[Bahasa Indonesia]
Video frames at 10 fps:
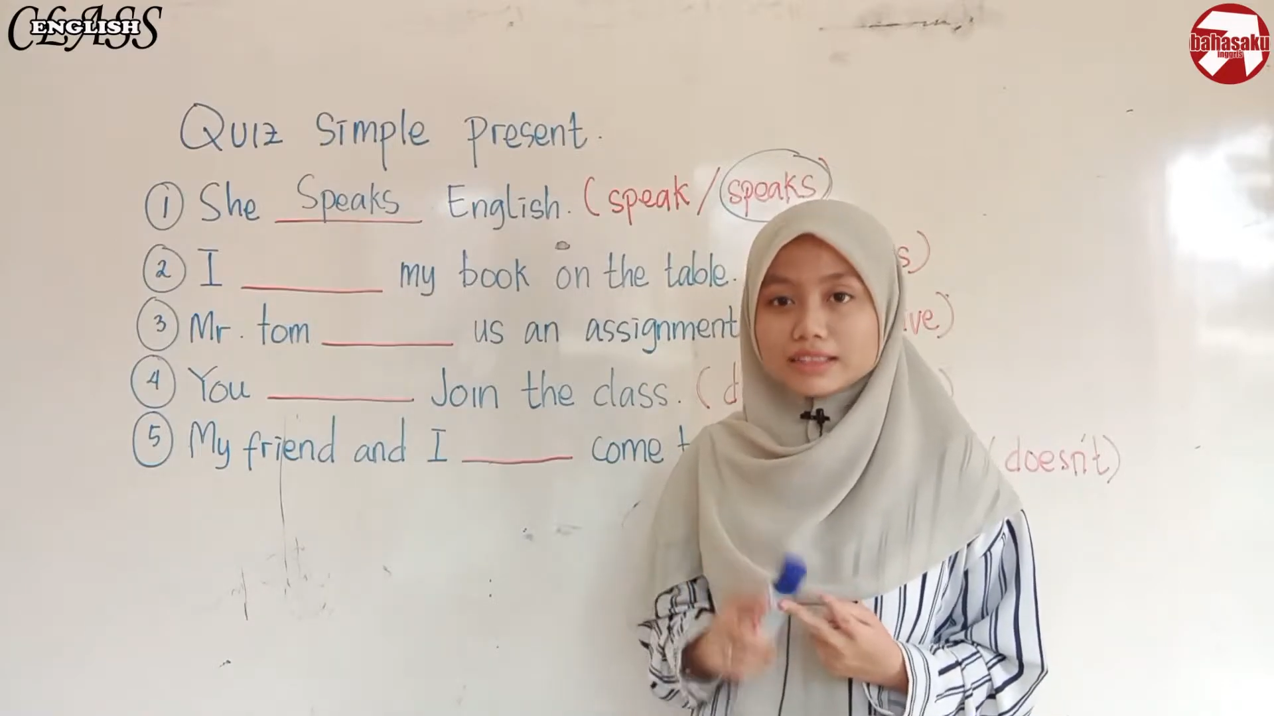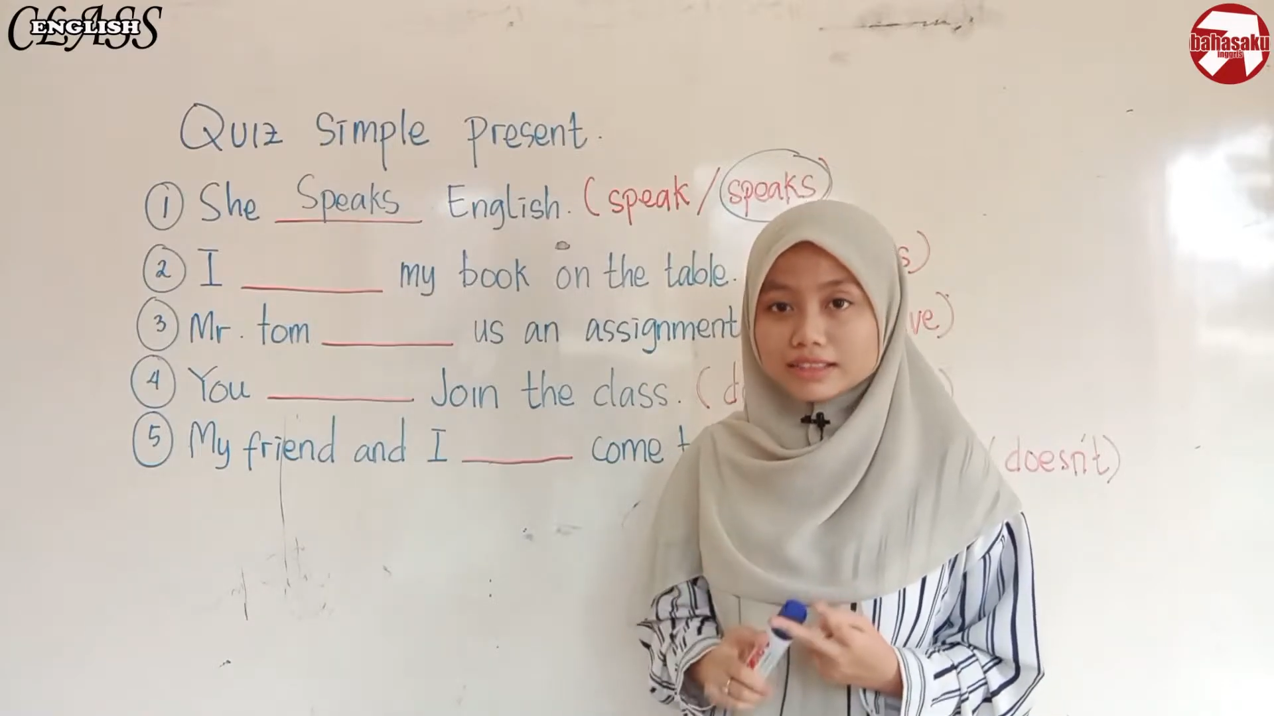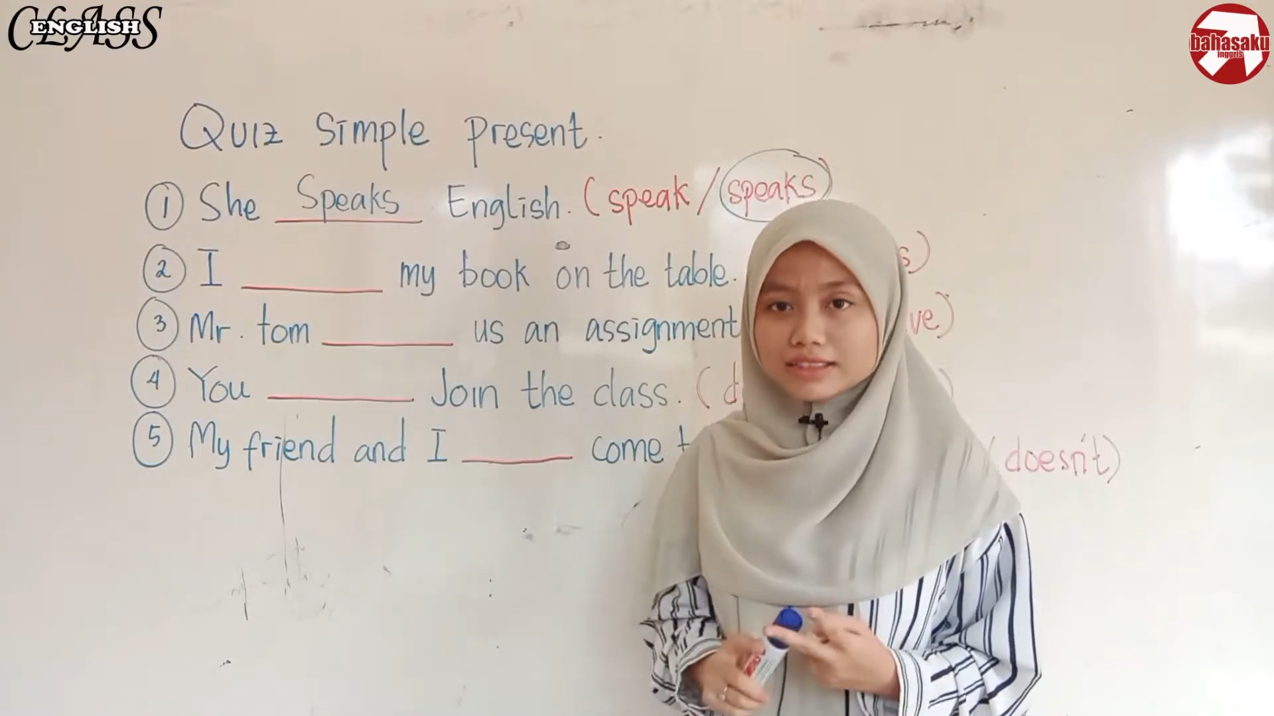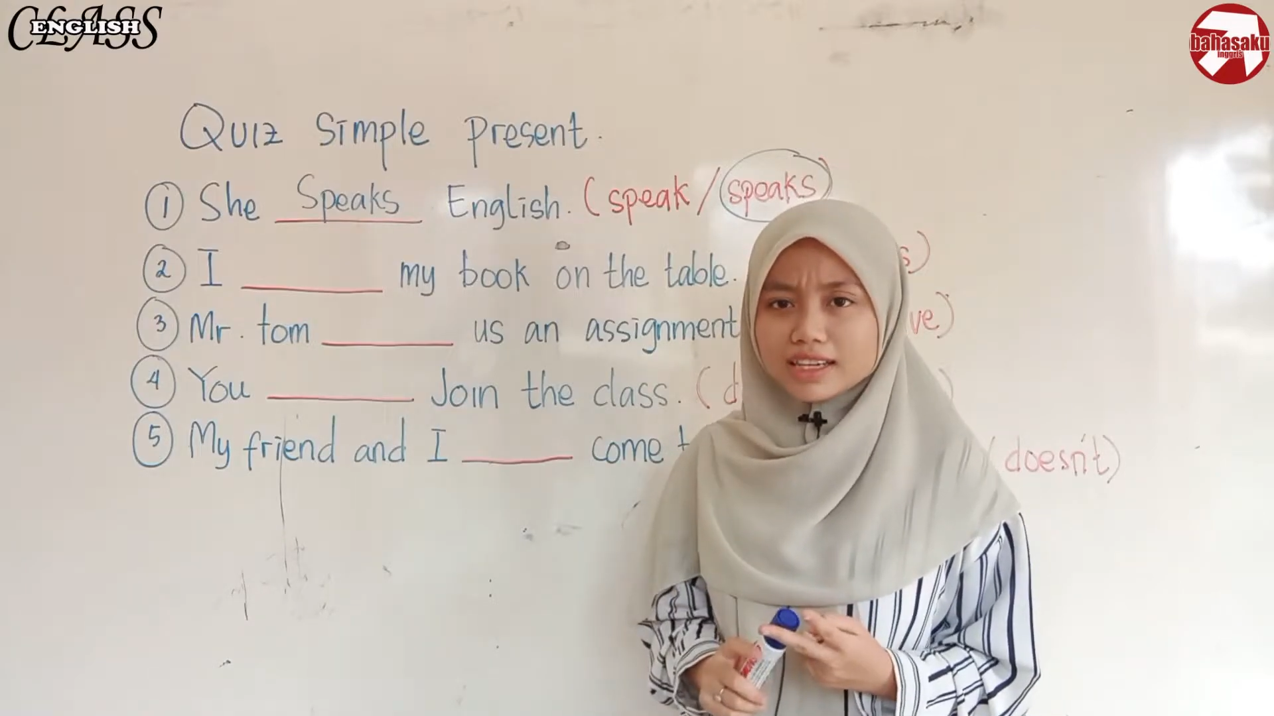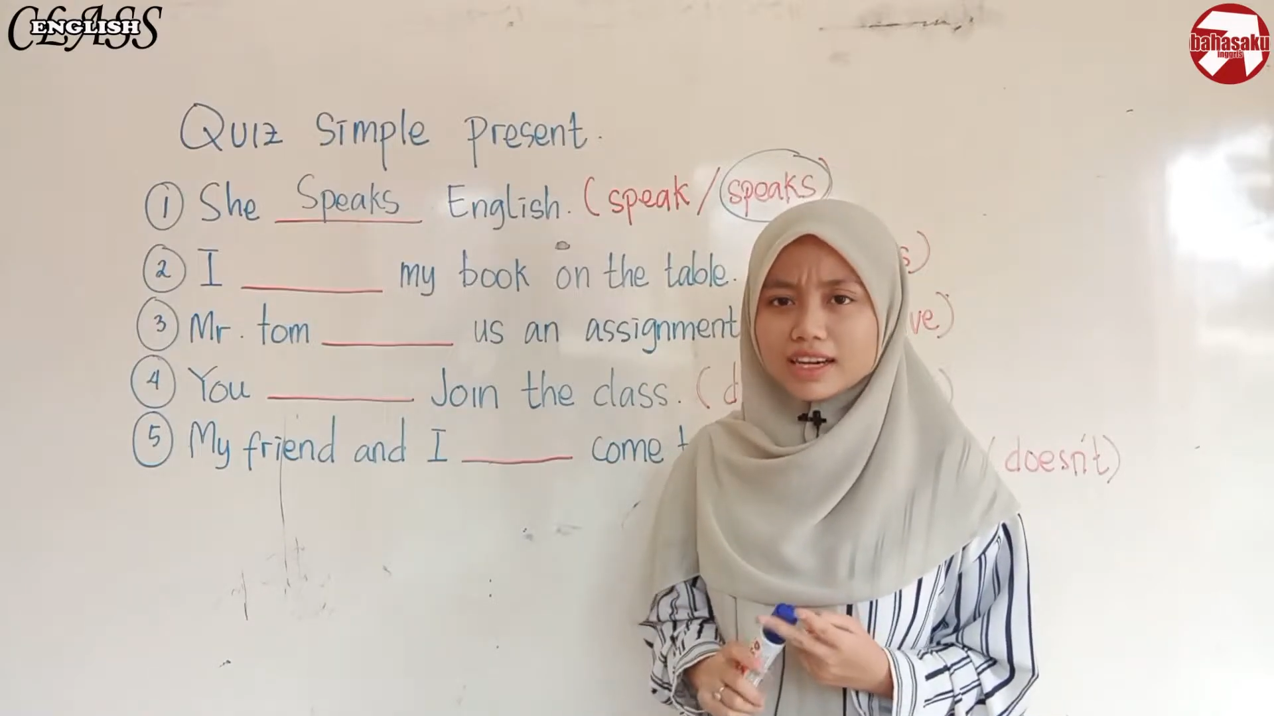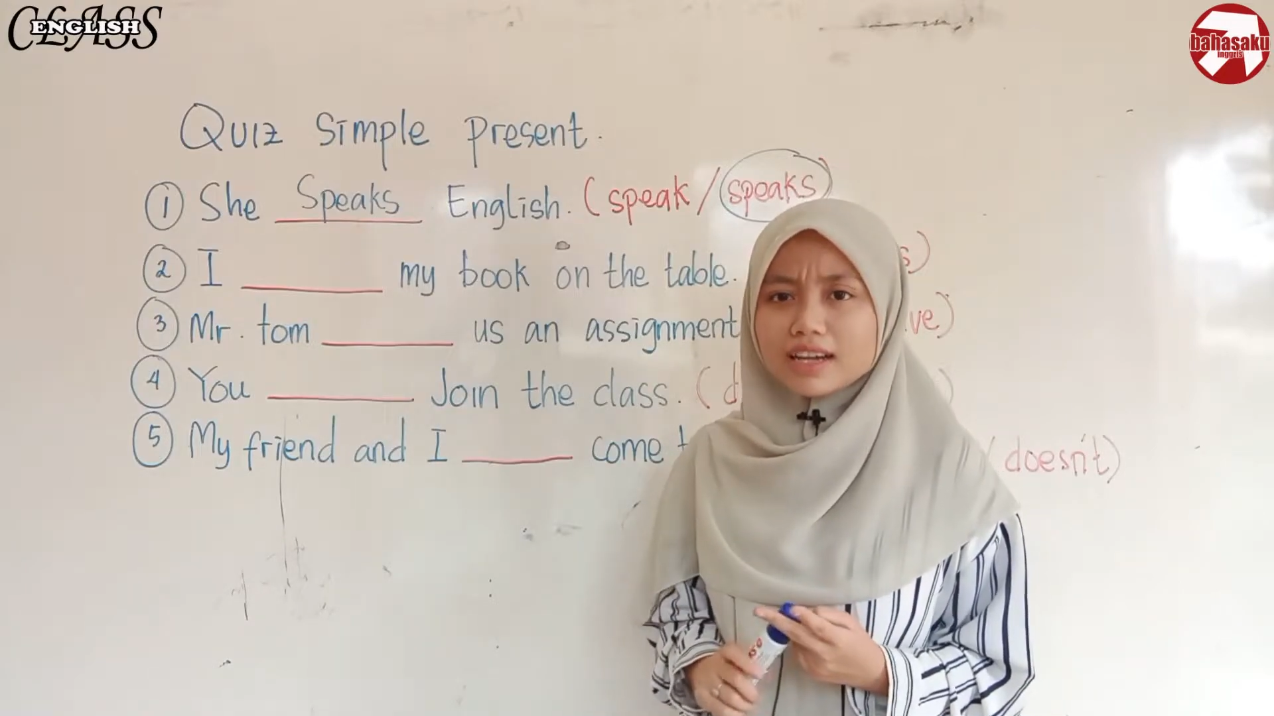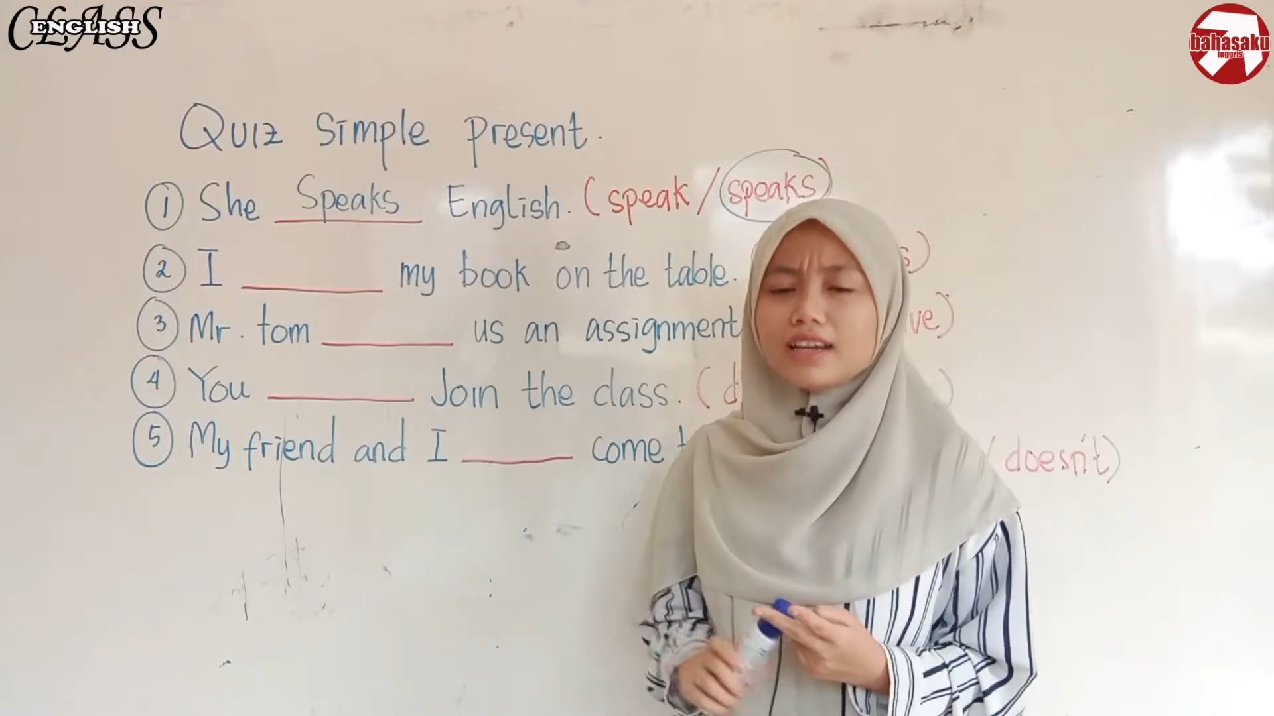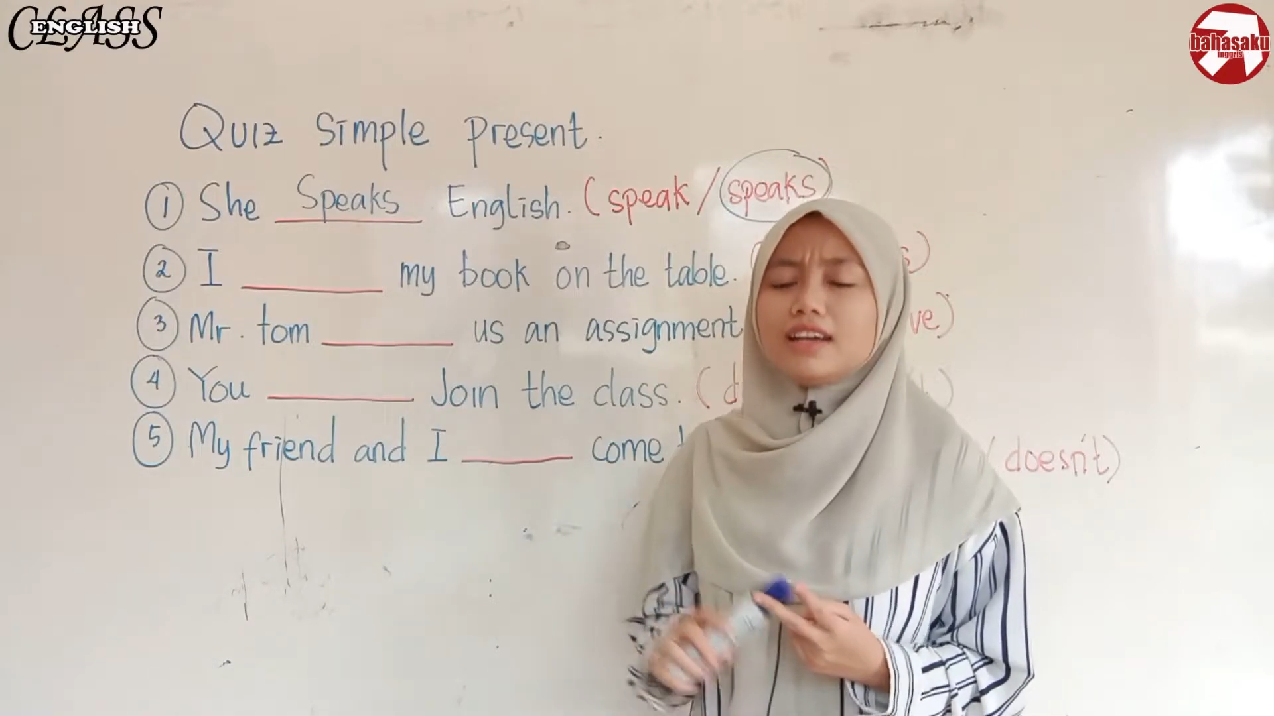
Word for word: kerja.